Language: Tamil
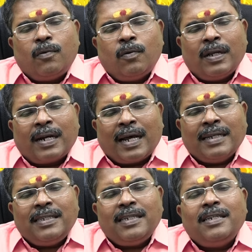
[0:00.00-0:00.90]
உங்கள்
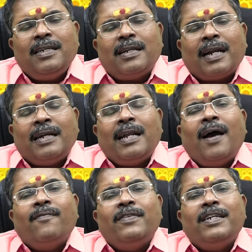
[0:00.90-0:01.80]
ராசிக்கு
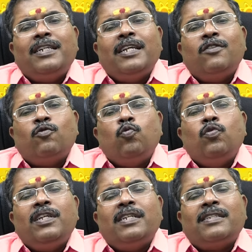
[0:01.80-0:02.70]
ரெண்டாம் வீட்டில்
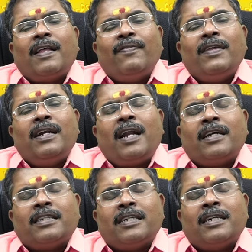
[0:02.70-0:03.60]
சூரியன் சந்திரன்
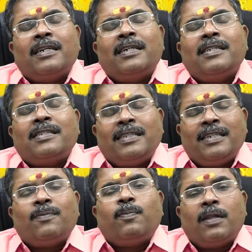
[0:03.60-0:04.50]
ஆகிய கிரகங்கள்
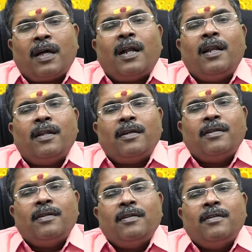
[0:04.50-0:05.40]
சஞ்சரிப்பதால்
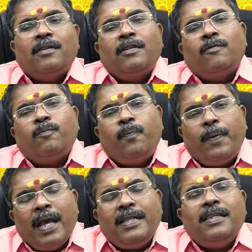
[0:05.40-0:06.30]

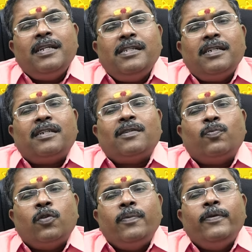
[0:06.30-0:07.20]
பேச்சில் சற்று
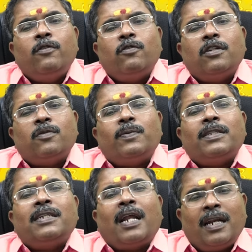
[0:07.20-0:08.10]
பொறுமையோடு
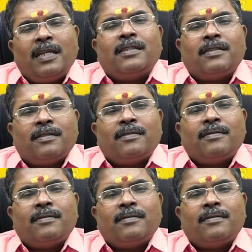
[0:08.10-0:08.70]
இருப்பது நல்லது